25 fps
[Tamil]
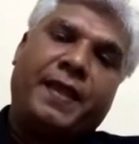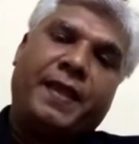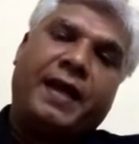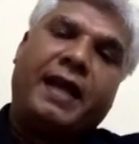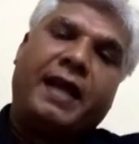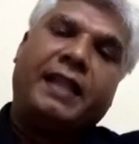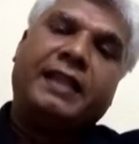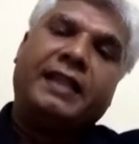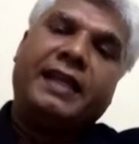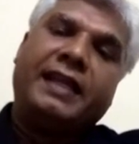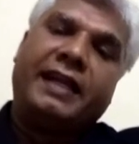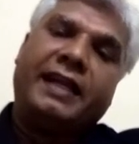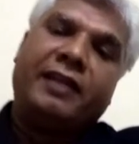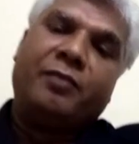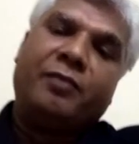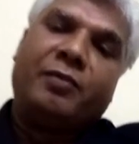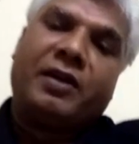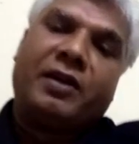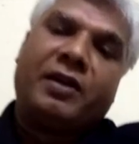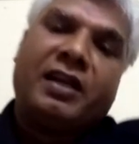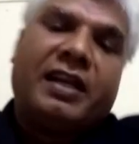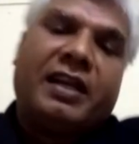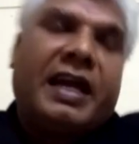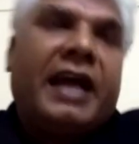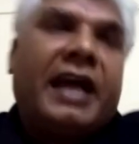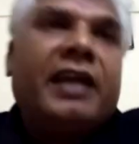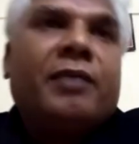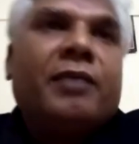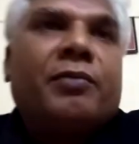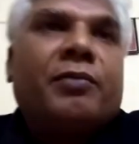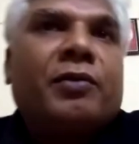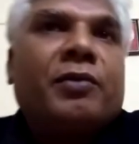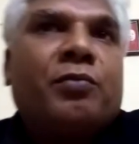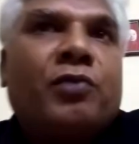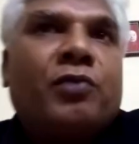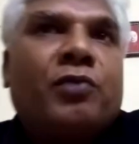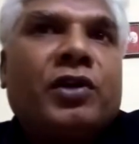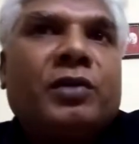அந்த அடிப்படையில் நான்
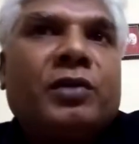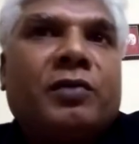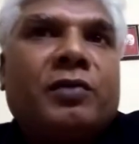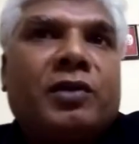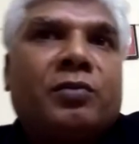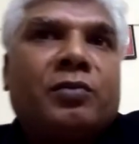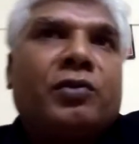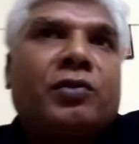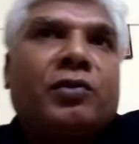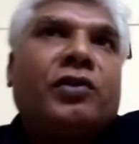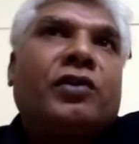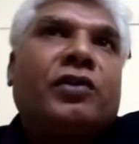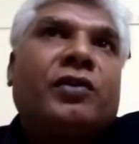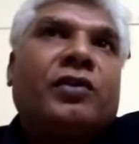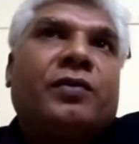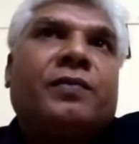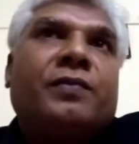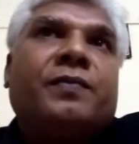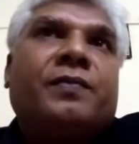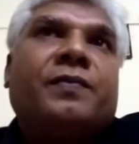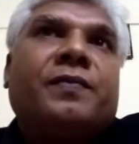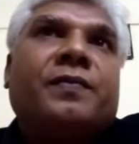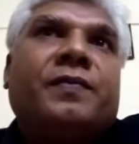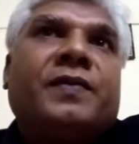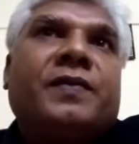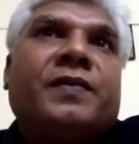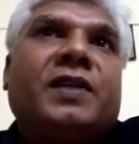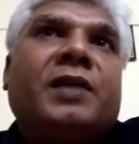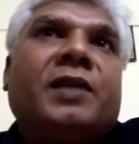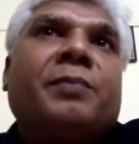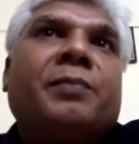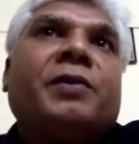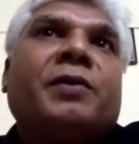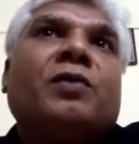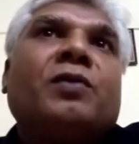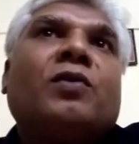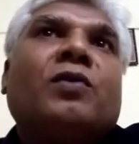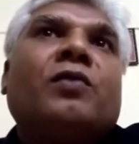எப்படி போட்டி போட முடியும்
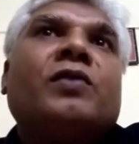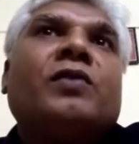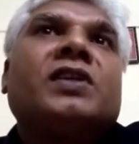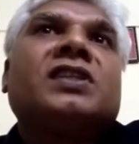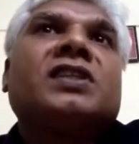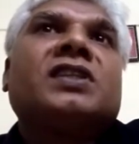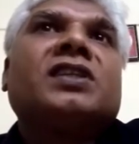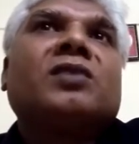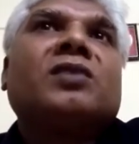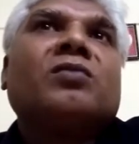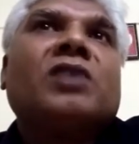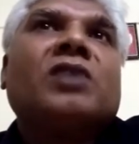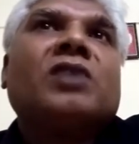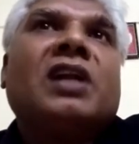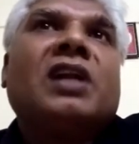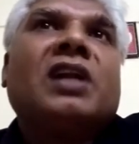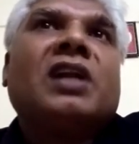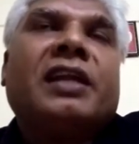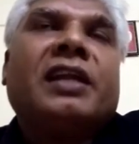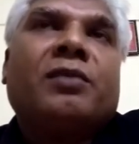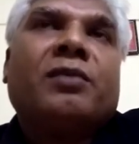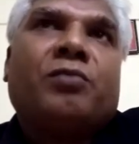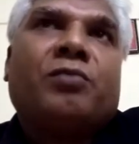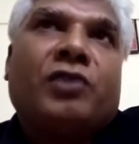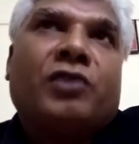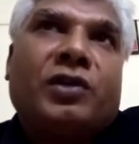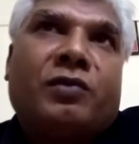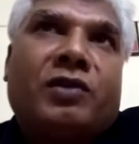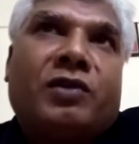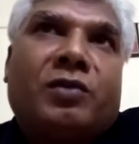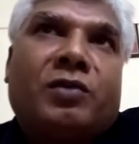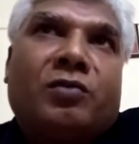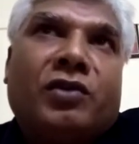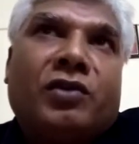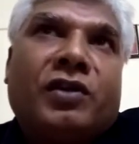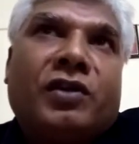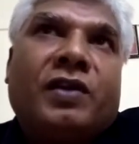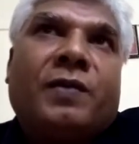எப்படி ஒவ்வொரு சிறு முதலாளியில் போட்டி போட
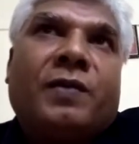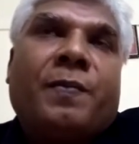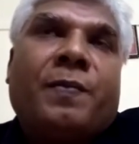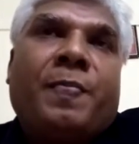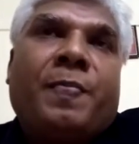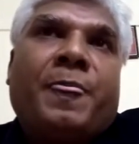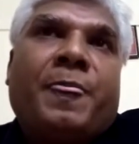முடியும்